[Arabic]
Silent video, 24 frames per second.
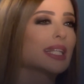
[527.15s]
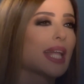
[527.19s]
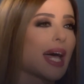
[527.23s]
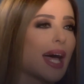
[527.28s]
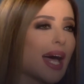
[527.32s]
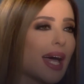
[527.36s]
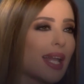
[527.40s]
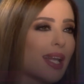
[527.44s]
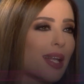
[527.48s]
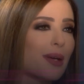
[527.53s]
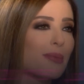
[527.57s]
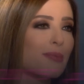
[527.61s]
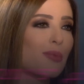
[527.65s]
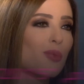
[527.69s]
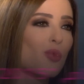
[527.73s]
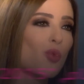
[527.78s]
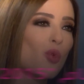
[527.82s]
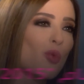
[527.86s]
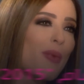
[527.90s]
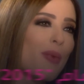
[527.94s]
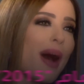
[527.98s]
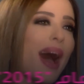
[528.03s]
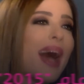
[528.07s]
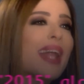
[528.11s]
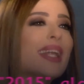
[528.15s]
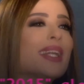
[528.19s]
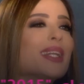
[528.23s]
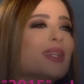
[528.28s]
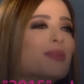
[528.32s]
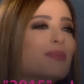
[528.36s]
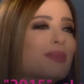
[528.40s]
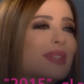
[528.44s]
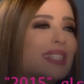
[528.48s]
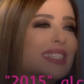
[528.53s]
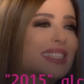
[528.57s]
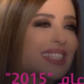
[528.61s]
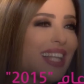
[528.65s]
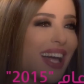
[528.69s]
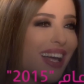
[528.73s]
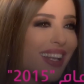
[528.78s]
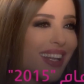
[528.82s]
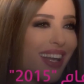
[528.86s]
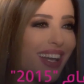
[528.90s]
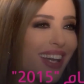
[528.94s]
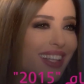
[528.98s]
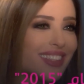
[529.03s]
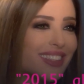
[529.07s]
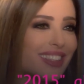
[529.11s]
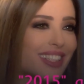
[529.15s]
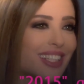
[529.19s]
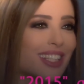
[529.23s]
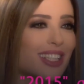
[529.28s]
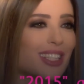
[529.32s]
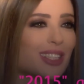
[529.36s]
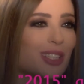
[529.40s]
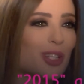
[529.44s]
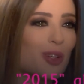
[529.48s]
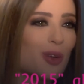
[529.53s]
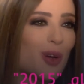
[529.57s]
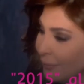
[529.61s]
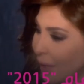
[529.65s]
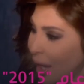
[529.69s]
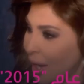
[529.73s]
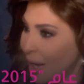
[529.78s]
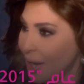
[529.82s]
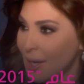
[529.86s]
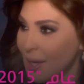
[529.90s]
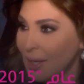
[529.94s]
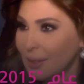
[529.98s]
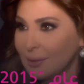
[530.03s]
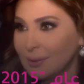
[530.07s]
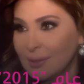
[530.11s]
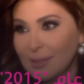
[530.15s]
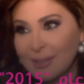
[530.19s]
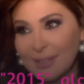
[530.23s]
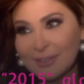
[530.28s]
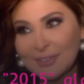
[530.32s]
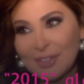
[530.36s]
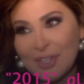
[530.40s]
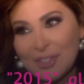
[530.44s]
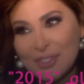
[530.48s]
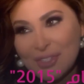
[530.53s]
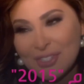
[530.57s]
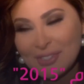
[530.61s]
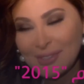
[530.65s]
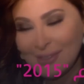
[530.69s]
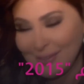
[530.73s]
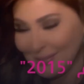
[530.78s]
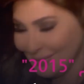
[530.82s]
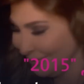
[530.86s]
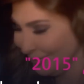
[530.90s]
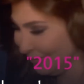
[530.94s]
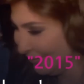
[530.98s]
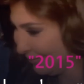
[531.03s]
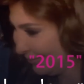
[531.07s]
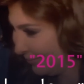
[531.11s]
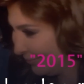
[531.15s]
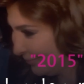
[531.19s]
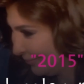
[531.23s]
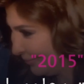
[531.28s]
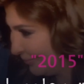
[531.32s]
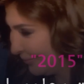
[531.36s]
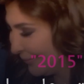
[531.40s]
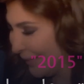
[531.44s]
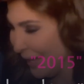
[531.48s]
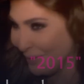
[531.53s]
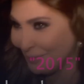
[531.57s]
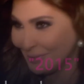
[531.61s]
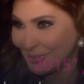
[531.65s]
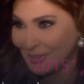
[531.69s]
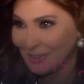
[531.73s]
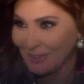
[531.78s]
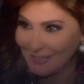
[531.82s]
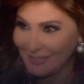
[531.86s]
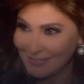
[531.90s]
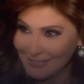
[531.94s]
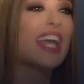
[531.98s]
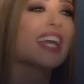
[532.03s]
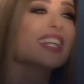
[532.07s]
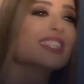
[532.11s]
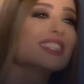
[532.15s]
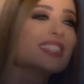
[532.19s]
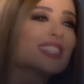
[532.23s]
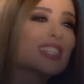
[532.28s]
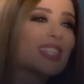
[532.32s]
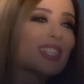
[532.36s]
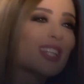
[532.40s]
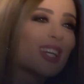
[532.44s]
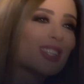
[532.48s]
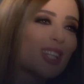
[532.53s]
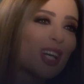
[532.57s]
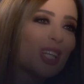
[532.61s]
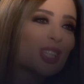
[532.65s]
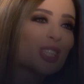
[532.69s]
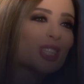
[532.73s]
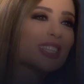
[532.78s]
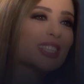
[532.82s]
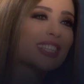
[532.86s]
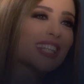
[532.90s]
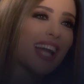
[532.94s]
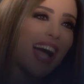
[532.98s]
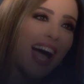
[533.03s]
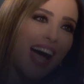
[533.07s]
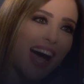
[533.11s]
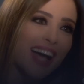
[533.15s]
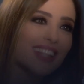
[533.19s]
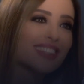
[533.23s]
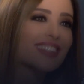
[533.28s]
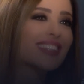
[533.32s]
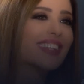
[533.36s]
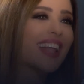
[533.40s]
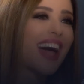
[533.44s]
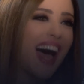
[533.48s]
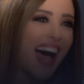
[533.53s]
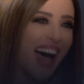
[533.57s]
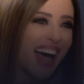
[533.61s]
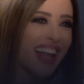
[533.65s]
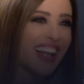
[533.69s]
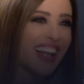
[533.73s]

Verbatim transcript: كده قلم ومعلم لسه على خدك لدلوقتي؟ لا حد لطشني نيفر انت لطشتي حد إيه؟